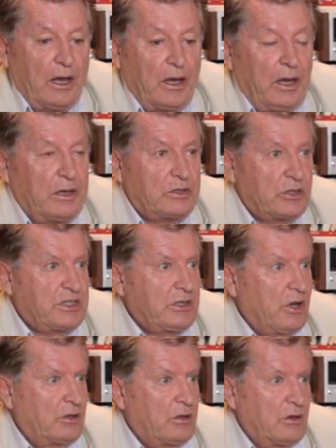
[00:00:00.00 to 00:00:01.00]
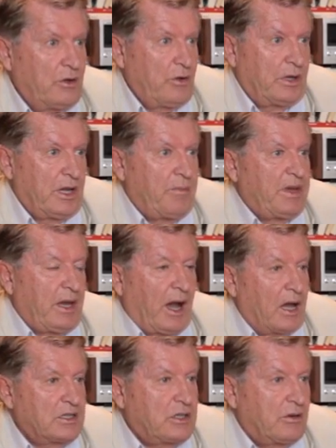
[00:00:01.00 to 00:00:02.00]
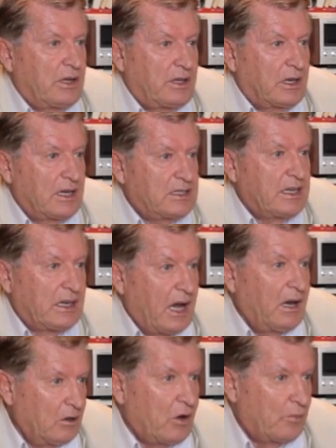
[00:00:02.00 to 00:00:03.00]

et ceci donne lieu à des migrations internationales,